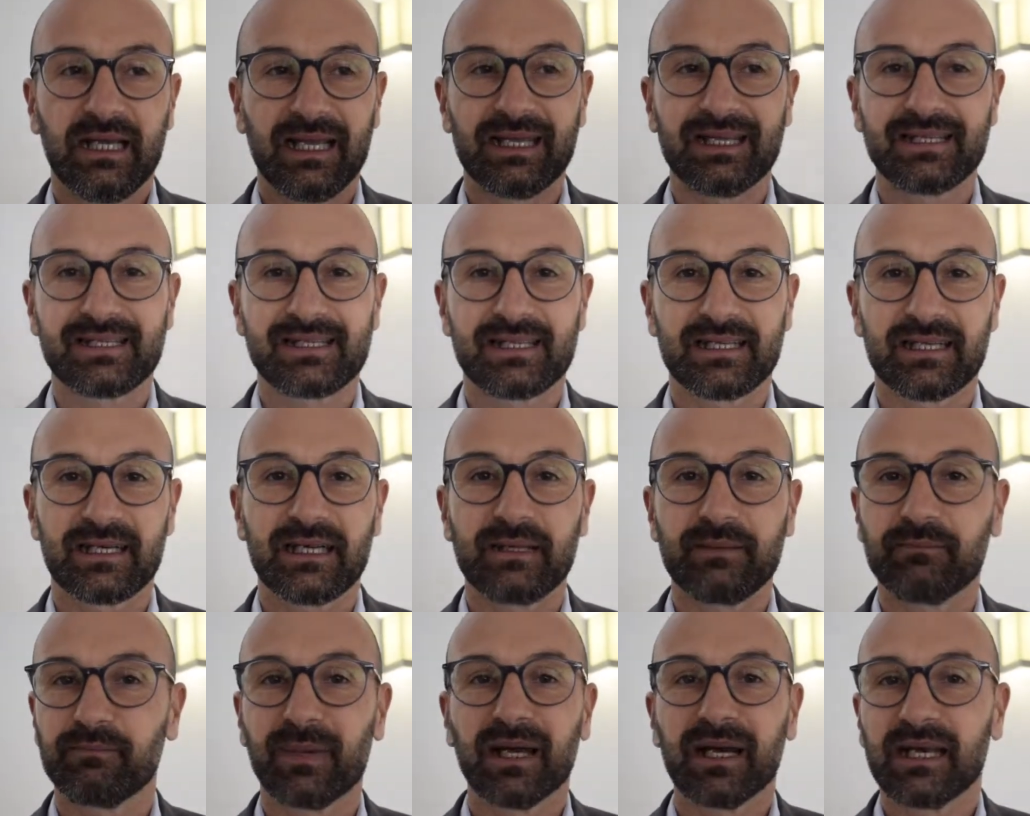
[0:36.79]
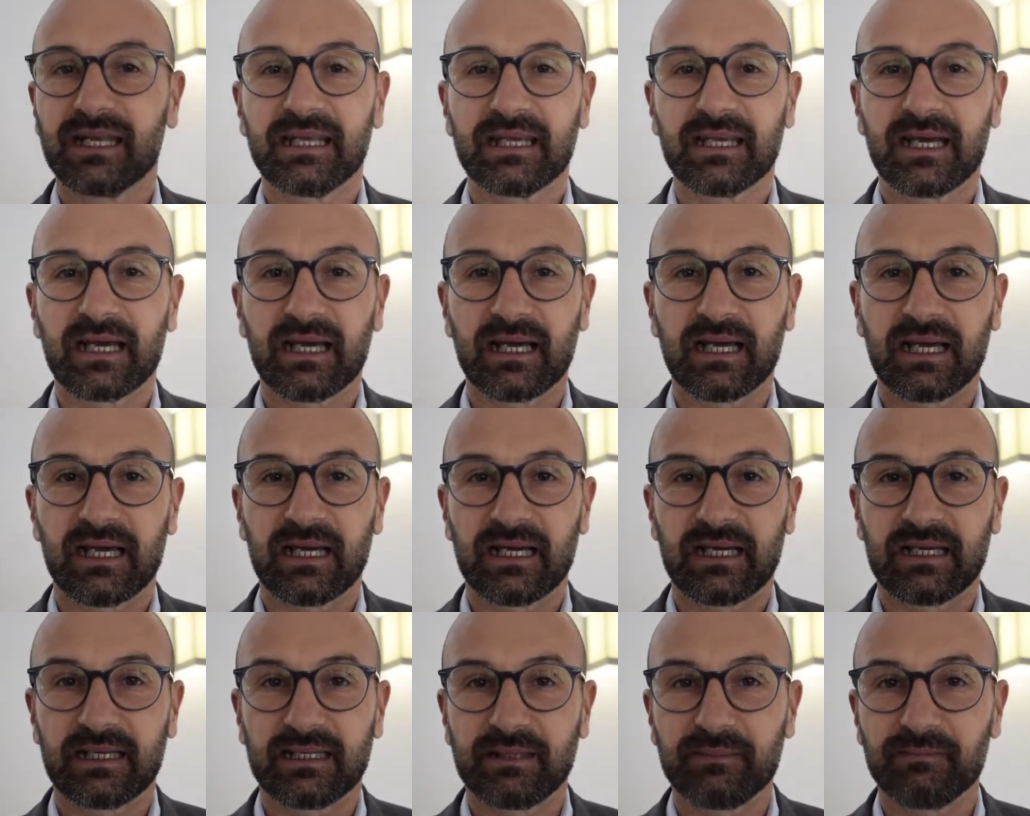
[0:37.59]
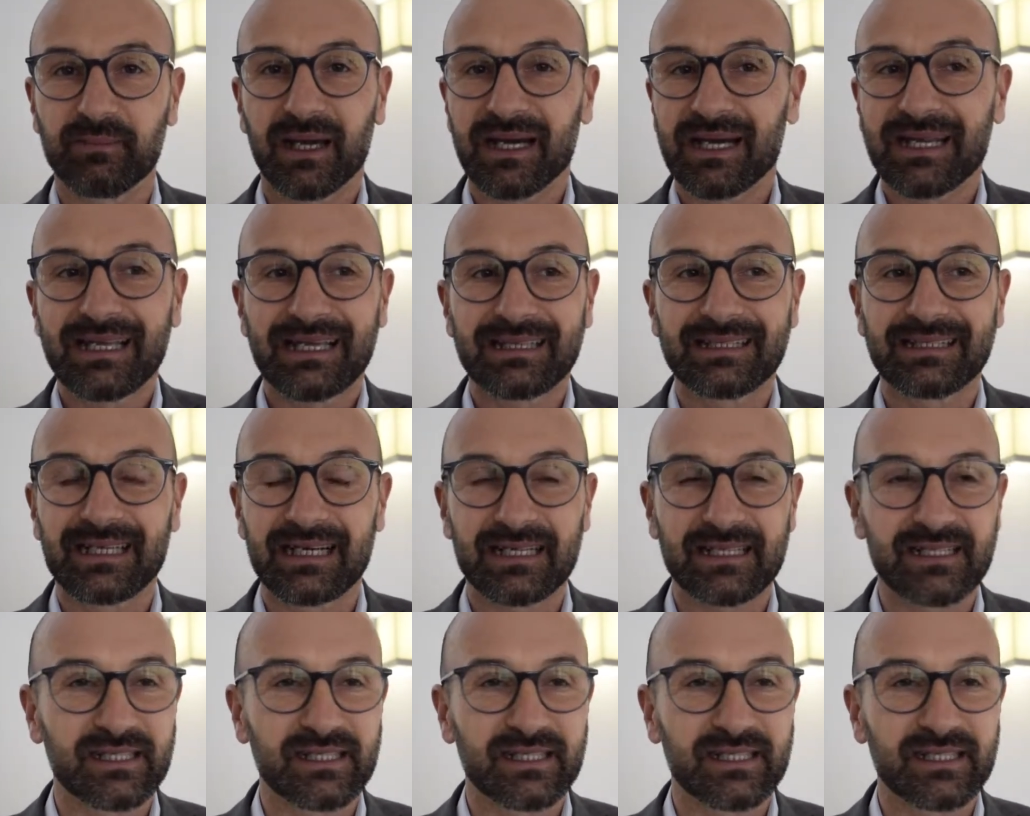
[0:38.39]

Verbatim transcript: essere in balia, in balia della